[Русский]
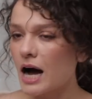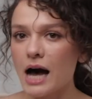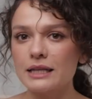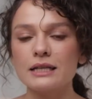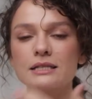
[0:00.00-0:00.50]

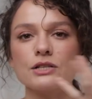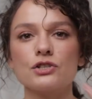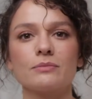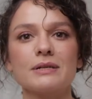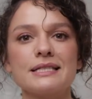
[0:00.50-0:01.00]
Она
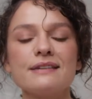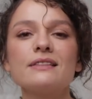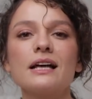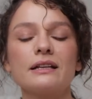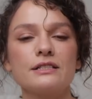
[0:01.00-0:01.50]
достаточно
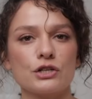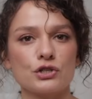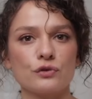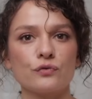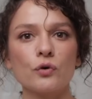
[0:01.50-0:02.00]
массивная, она
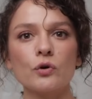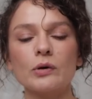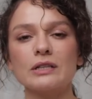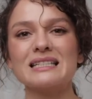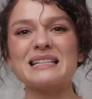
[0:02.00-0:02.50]
держит
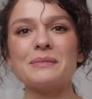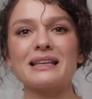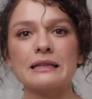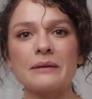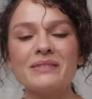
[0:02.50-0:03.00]
форму, она
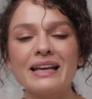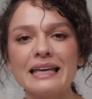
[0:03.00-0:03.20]
заметна.